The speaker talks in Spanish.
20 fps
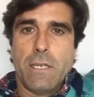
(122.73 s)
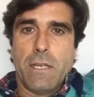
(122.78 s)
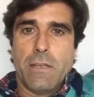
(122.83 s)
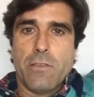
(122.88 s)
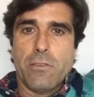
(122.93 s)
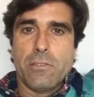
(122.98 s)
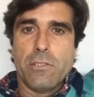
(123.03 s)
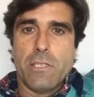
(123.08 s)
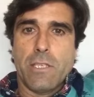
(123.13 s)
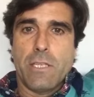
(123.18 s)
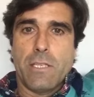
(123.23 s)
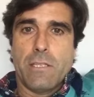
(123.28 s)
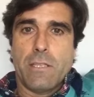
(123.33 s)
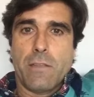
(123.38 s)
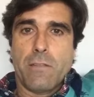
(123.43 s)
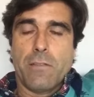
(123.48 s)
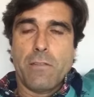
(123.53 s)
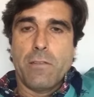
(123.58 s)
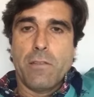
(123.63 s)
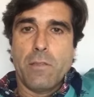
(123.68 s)
al año siguiente
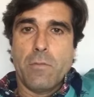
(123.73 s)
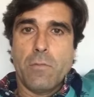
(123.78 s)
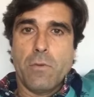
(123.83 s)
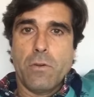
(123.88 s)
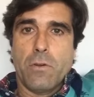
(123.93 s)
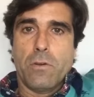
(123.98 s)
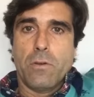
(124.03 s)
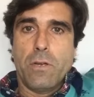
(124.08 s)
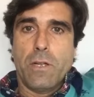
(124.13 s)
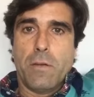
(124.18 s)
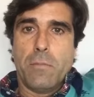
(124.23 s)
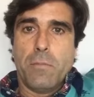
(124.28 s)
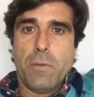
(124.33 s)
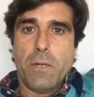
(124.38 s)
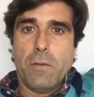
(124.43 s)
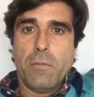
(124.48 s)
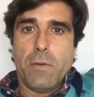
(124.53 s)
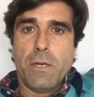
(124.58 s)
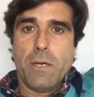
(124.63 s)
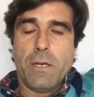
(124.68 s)
ascendimos con Las
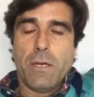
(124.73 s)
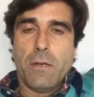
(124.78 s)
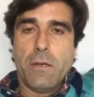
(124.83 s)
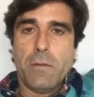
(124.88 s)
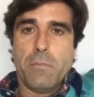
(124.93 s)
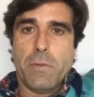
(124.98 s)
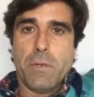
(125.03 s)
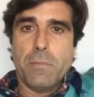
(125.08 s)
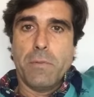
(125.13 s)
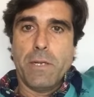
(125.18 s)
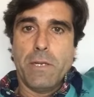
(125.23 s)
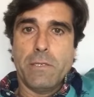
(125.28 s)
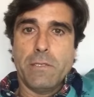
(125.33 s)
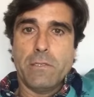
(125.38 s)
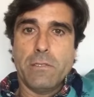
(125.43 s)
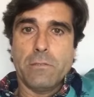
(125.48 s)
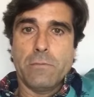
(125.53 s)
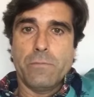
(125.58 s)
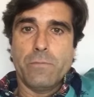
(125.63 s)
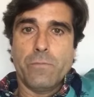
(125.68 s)
Palmas a Primera
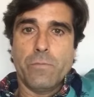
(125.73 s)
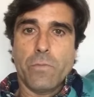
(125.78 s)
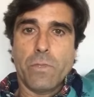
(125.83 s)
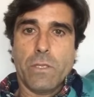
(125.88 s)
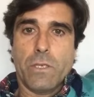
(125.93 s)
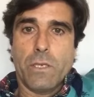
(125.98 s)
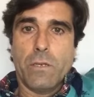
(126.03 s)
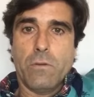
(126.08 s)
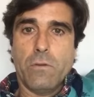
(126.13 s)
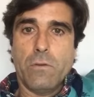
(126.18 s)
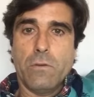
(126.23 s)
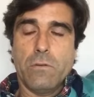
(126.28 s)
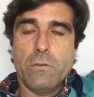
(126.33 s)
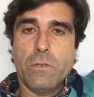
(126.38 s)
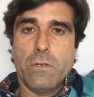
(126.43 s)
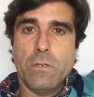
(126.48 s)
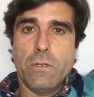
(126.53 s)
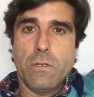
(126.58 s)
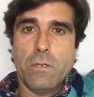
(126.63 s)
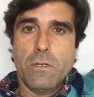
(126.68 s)
División, que es un,
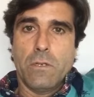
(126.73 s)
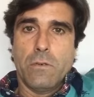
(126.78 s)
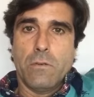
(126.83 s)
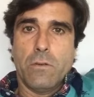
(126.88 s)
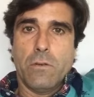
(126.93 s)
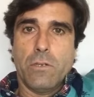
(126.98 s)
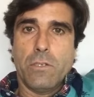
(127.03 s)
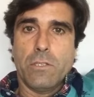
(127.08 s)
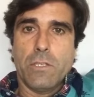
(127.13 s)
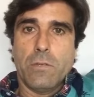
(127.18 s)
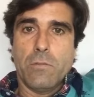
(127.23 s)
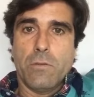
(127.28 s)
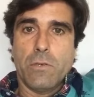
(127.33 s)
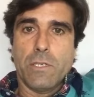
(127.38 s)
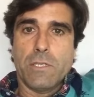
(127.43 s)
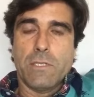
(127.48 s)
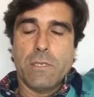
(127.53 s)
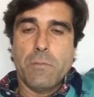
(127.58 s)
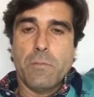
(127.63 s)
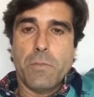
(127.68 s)
objetivo
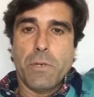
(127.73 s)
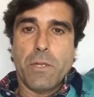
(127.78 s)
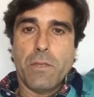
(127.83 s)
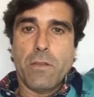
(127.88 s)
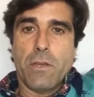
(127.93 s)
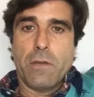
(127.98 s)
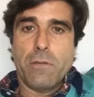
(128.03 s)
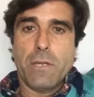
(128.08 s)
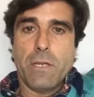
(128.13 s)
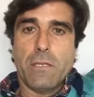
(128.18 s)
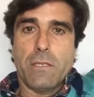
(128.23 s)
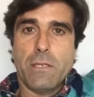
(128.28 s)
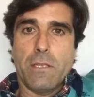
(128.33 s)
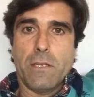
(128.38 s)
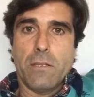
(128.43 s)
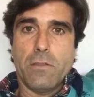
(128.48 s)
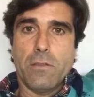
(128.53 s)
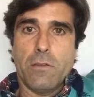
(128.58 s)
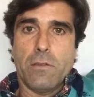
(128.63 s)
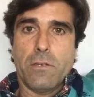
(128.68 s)
que siempre ellos habían
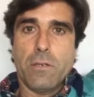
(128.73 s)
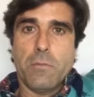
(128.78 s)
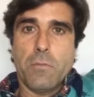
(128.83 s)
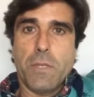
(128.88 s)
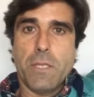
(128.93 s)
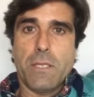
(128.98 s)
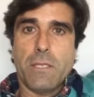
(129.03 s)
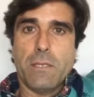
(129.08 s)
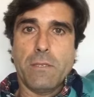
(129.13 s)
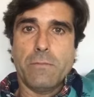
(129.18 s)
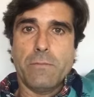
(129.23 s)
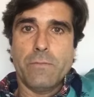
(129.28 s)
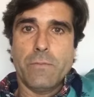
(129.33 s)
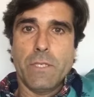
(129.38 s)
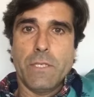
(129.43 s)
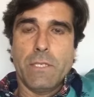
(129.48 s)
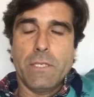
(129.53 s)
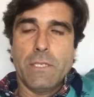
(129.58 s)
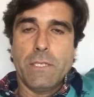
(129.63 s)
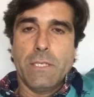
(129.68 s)
tenido en mente.
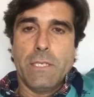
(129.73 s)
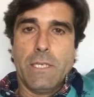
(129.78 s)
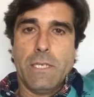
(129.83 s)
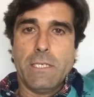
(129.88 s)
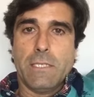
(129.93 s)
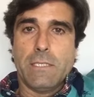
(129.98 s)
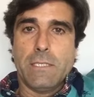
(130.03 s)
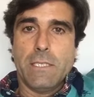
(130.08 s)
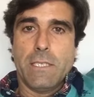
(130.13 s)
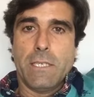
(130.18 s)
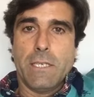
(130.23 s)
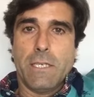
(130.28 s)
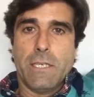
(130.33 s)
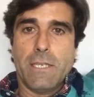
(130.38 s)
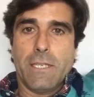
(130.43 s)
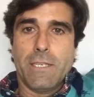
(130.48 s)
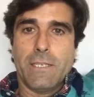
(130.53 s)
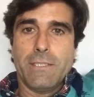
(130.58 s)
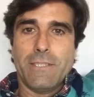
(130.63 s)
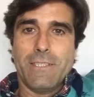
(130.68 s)
Así que
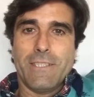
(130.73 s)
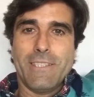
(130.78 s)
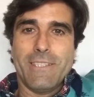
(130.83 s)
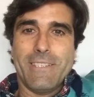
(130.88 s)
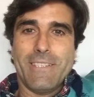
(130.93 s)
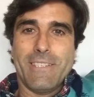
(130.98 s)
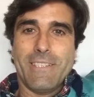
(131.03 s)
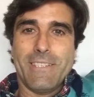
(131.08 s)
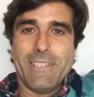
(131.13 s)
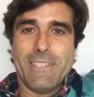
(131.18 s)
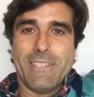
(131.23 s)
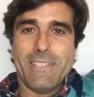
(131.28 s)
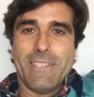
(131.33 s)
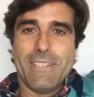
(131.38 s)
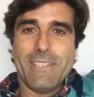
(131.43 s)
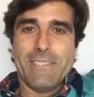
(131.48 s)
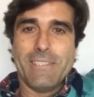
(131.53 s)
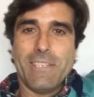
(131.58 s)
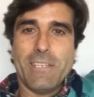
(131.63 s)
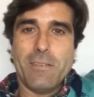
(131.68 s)
nada, eh,
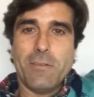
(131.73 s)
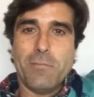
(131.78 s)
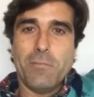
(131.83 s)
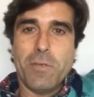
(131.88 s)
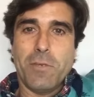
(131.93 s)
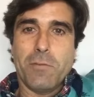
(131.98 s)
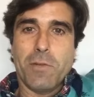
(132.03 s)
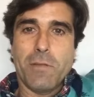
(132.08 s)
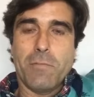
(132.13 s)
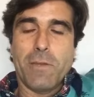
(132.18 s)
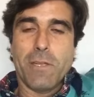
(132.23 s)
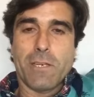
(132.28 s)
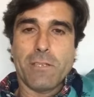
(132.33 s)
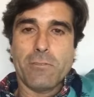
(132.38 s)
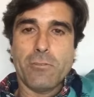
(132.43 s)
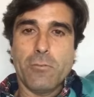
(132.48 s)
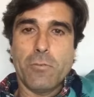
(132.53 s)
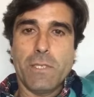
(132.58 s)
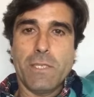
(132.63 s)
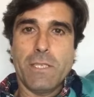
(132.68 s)
ese es mi breve
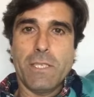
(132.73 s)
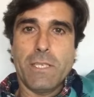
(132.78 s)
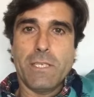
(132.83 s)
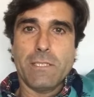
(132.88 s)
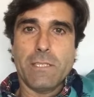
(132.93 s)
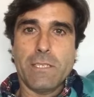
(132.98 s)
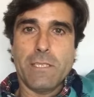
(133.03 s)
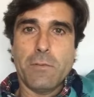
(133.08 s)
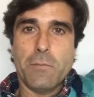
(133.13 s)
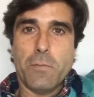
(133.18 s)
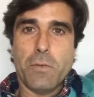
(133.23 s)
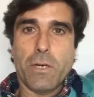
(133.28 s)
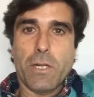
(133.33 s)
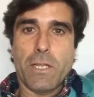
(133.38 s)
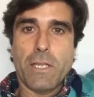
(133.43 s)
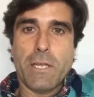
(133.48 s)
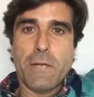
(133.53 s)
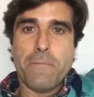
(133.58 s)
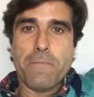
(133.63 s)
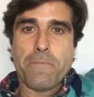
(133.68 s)
resumen de esa
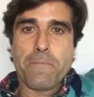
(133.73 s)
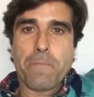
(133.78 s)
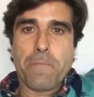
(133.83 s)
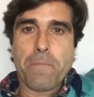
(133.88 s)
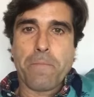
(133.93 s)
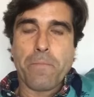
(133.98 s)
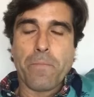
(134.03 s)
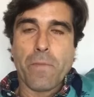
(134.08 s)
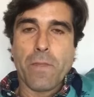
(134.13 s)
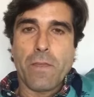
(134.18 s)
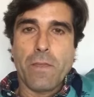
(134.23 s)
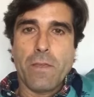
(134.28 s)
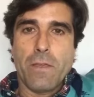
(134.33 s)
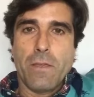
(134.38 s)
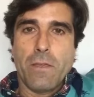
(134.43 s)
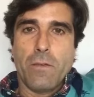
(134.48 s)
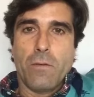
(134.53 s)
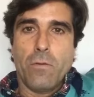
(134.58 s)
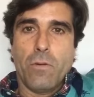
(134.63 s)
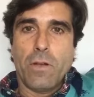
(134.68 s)
temporada.
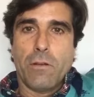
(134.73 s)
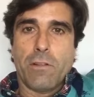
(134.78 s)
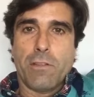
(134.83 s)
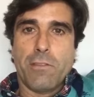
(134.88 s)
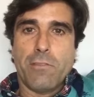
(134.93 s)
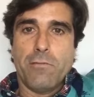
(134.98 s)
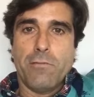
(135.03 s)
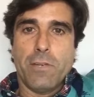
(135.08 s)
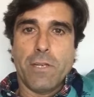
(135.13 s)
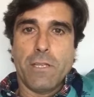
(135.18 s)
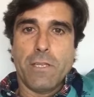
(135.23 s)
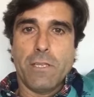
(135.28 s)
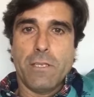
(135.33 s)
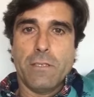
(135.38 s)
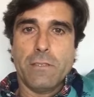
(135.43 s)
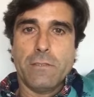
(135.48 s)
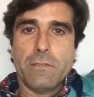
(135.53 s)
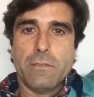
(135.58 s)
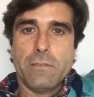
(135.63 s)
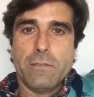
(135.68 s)
Un abrazo fuerte
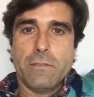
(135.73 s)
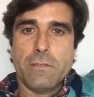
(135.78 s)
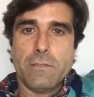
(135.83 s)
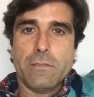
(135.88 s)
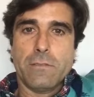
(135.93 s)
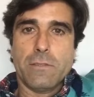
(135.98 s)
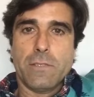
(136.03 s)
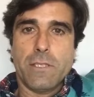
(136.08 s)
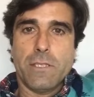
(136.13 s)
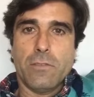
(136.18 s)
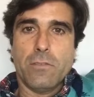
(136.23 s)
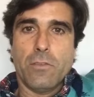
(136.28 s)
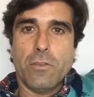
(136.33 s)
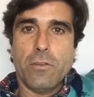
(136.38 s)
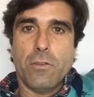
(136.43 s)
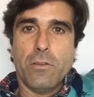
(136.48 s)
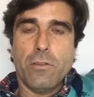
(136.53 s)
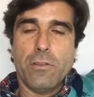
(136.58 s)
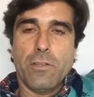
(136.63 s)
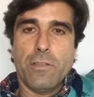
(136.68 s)
a
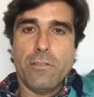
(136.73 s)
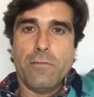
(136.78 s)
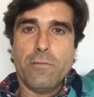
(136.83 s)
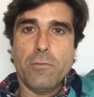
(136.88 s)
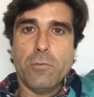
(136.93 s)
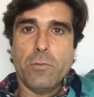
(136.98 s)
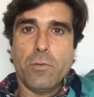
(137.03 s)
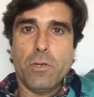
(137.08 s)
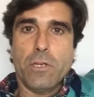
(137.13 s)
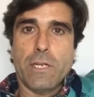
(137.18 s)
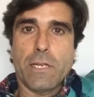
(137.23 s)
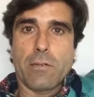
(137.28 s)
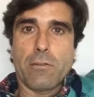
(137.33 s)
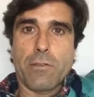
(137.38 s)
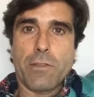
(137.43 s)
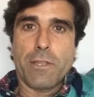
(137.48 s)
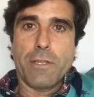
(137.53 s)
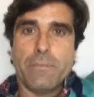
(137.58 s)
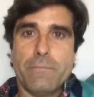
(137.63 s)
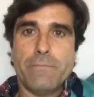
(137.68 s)
todos los de Fútbol
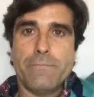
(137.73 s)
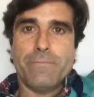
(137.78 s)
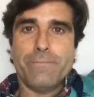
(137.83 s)
Carroza.